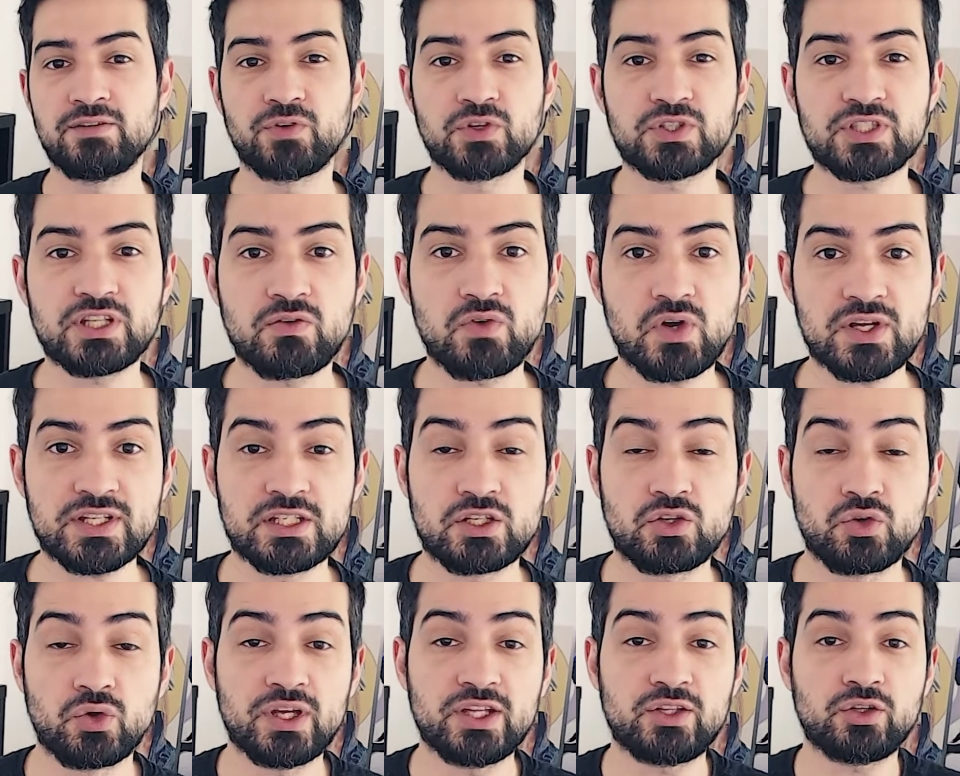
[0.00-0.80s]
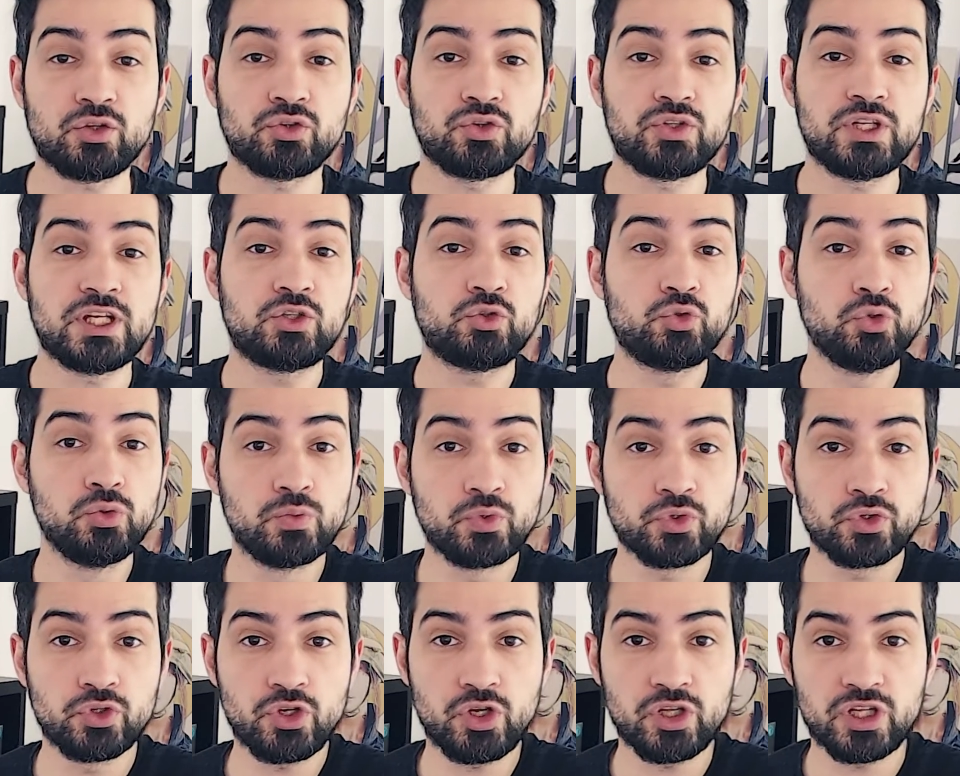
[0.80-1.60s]
Ce qu'il faut savoir, c'est que étant donné que
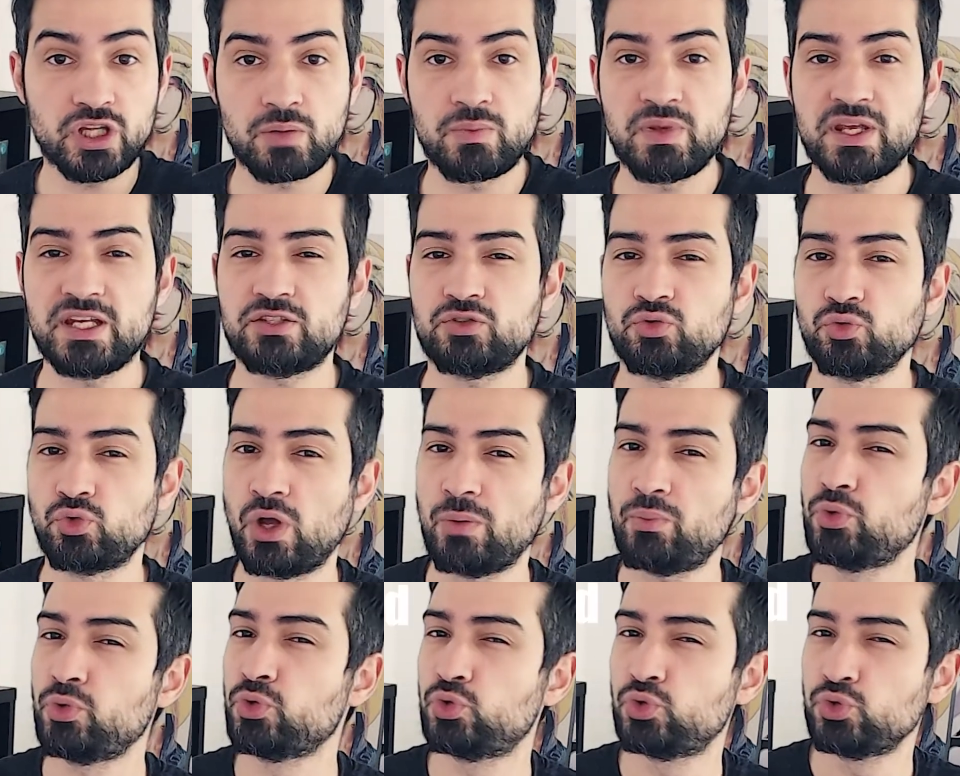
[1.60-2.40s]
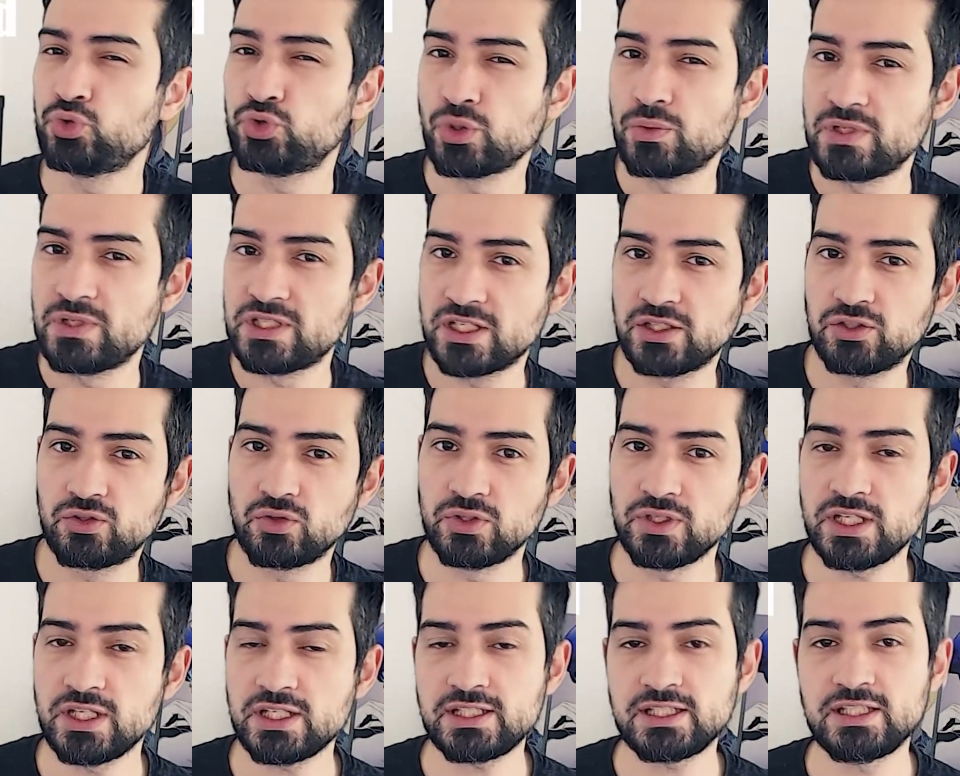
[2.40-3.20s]
tout le monde donne, et eh bien, ils sont un peu tous
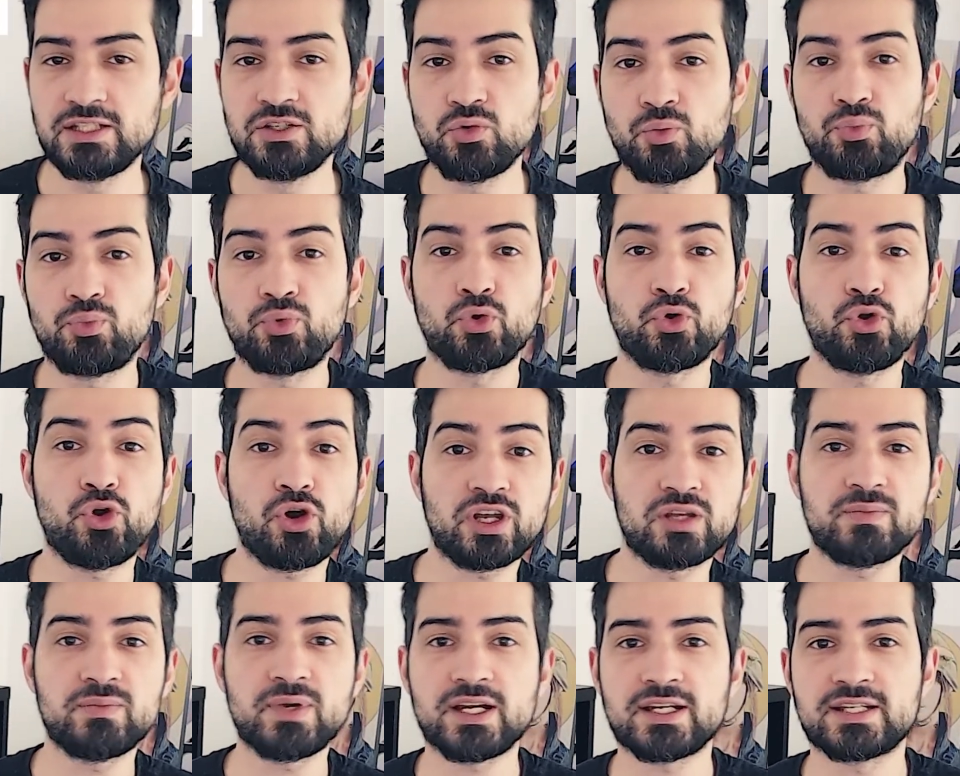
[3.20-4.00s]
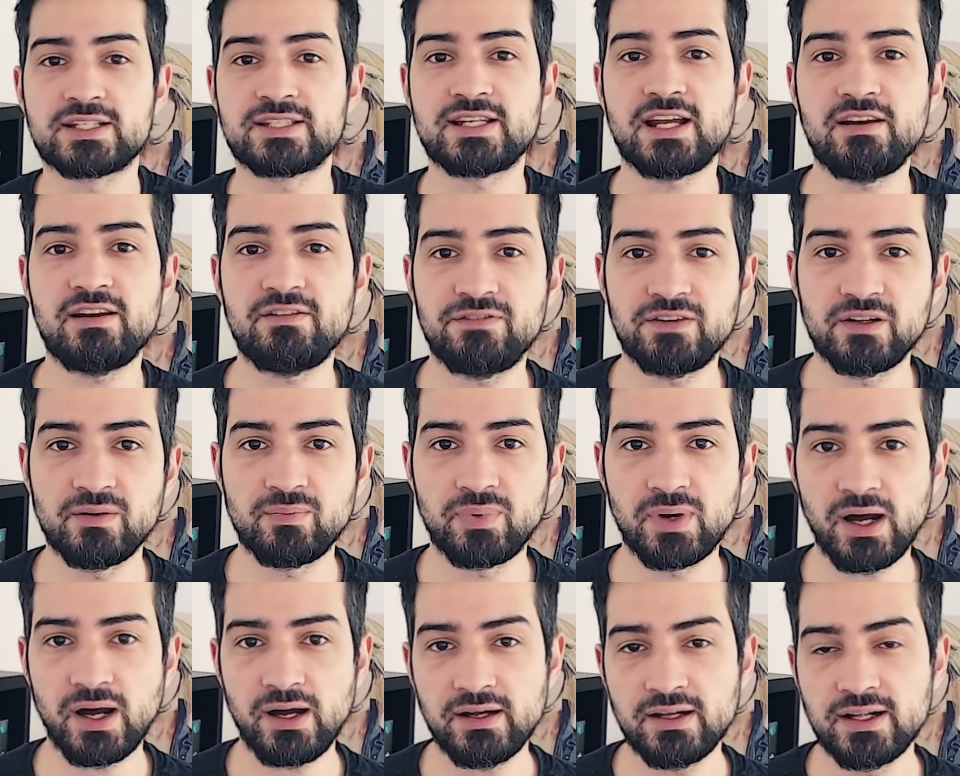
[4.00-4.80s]
obligés de donner, sinon pour leur image, ça ne le
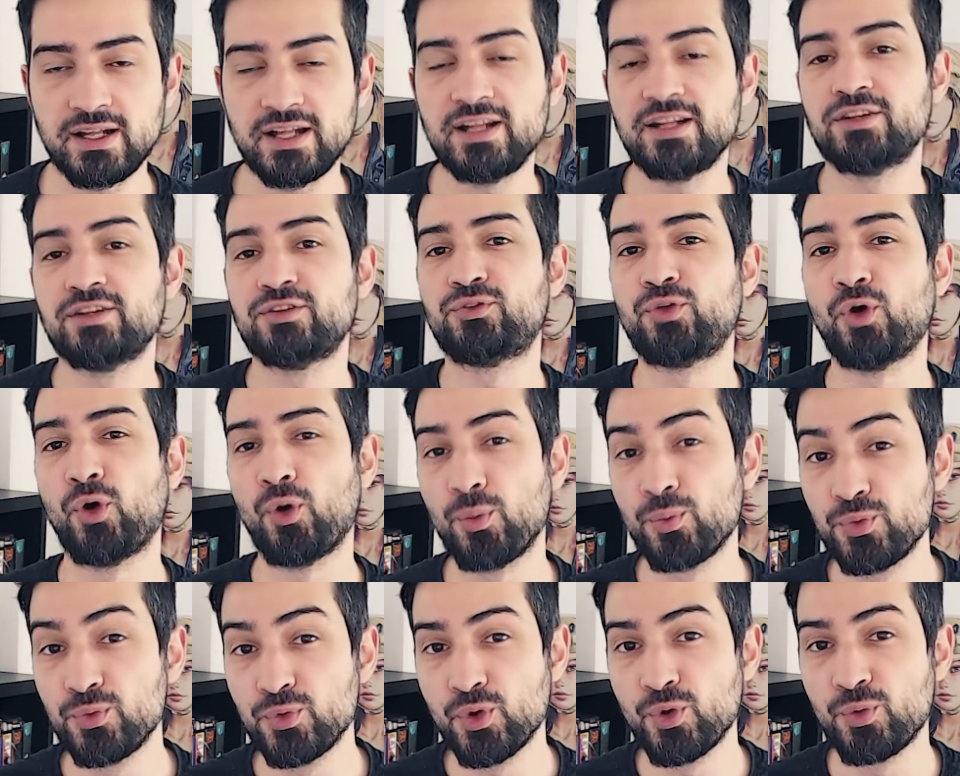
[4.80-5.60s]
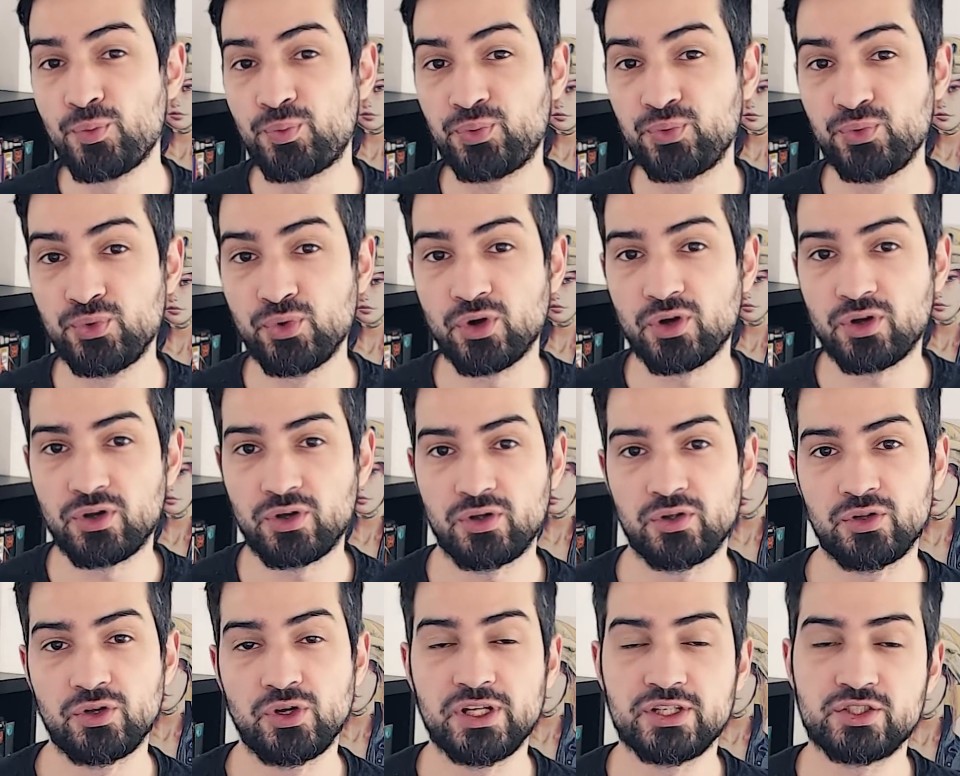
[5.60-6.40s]
fait pas. Tant mieux
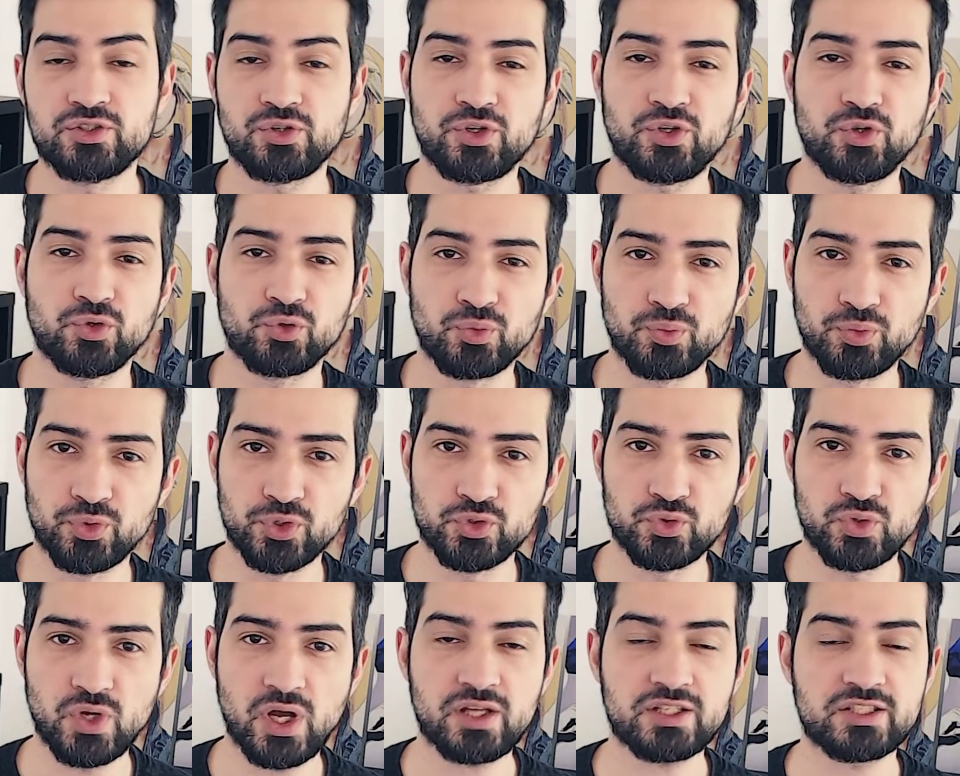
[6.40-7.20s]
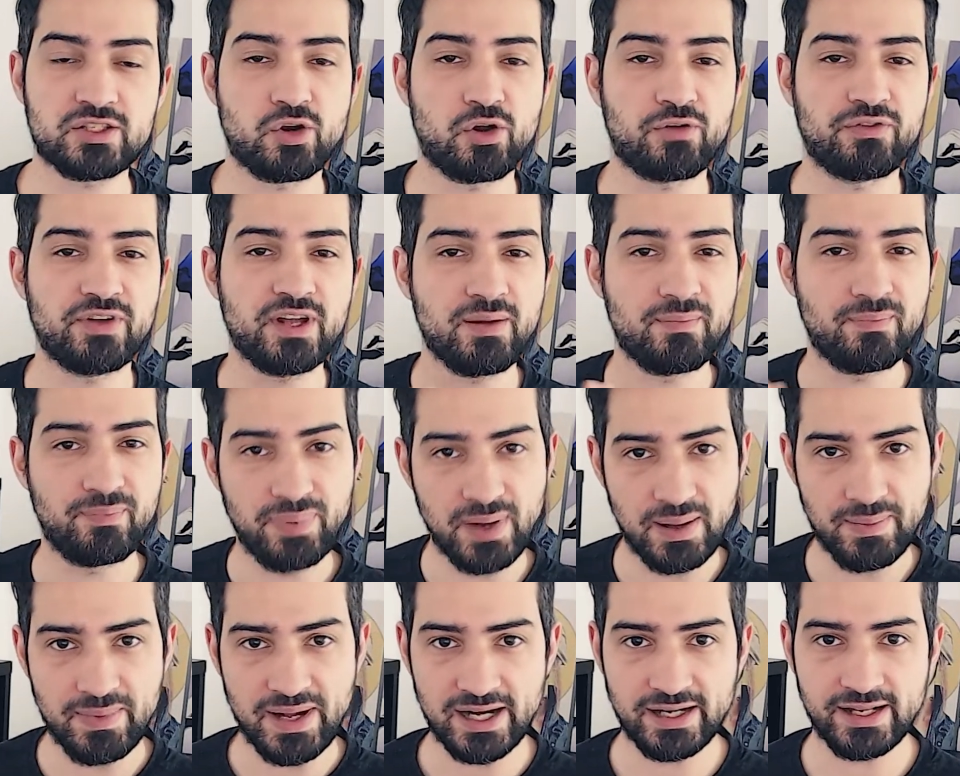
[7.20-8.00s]
pour euh, les gens qui en ont besoin, ça leur fait
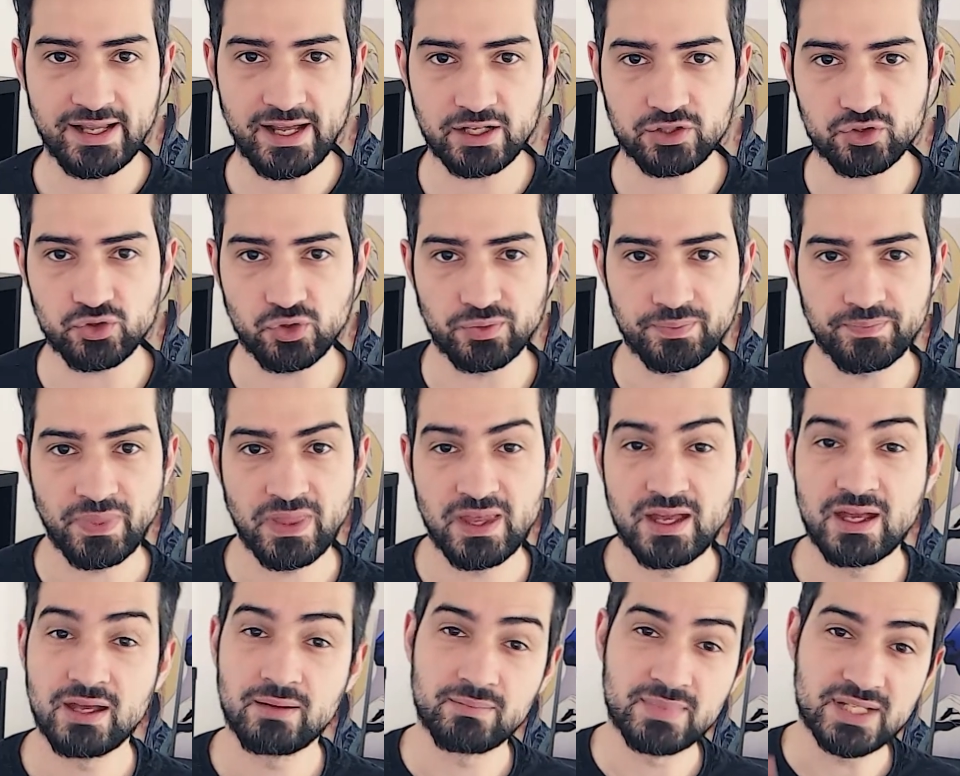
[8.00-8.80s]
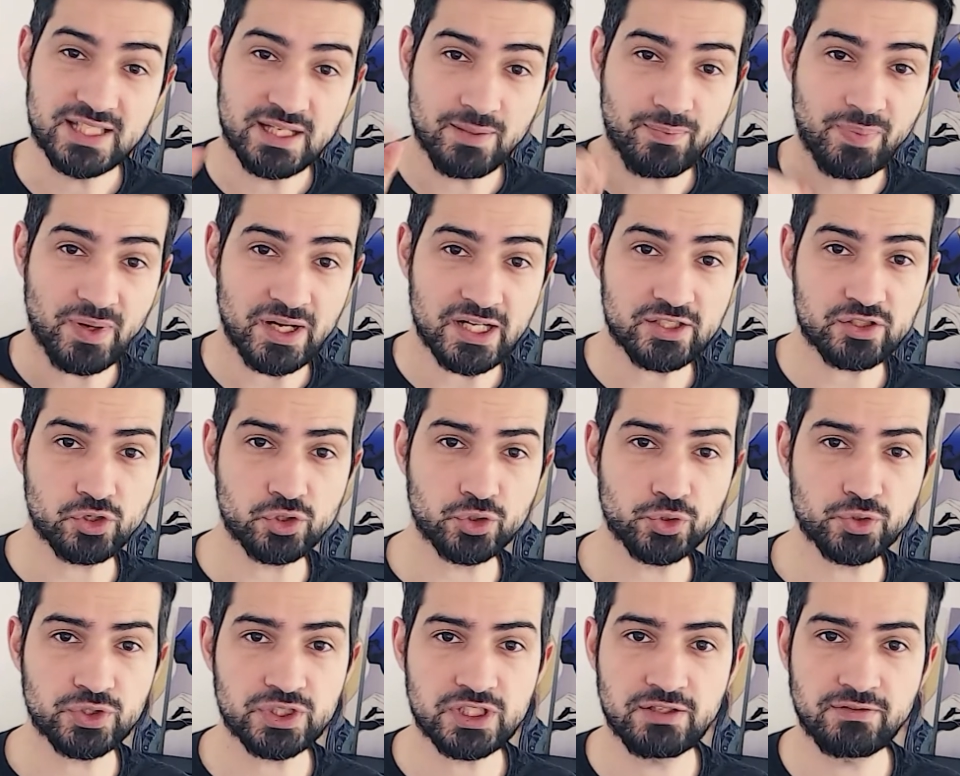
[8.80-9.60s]
pas mal d'argent. Mais ce n'est pas les
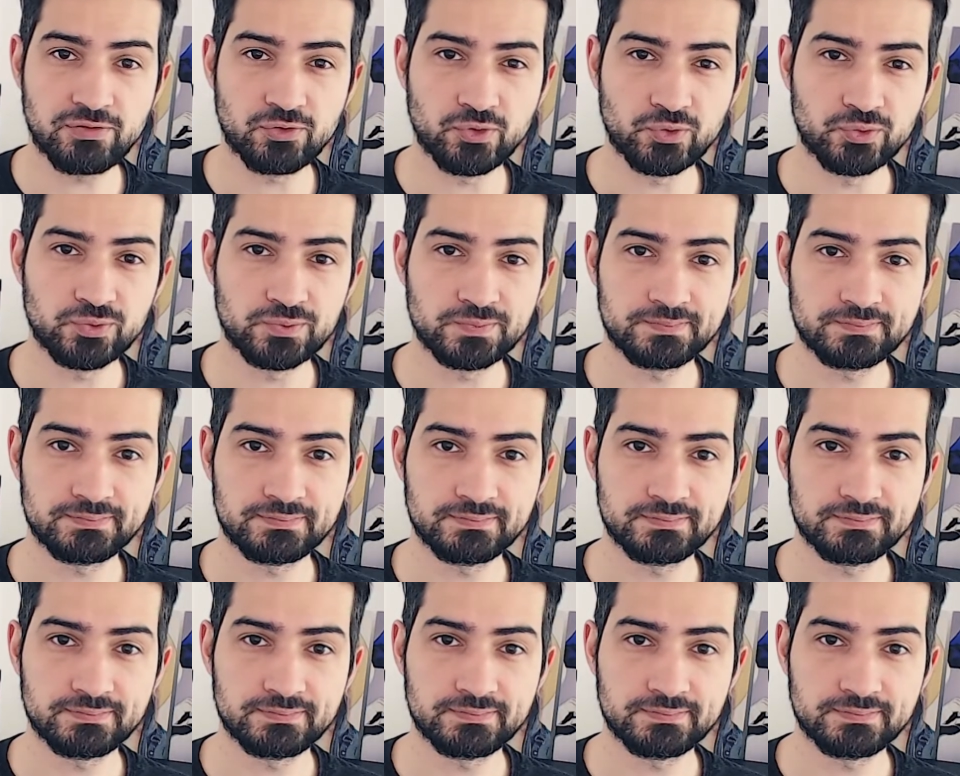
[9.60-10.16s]
seules choses qu'ils font.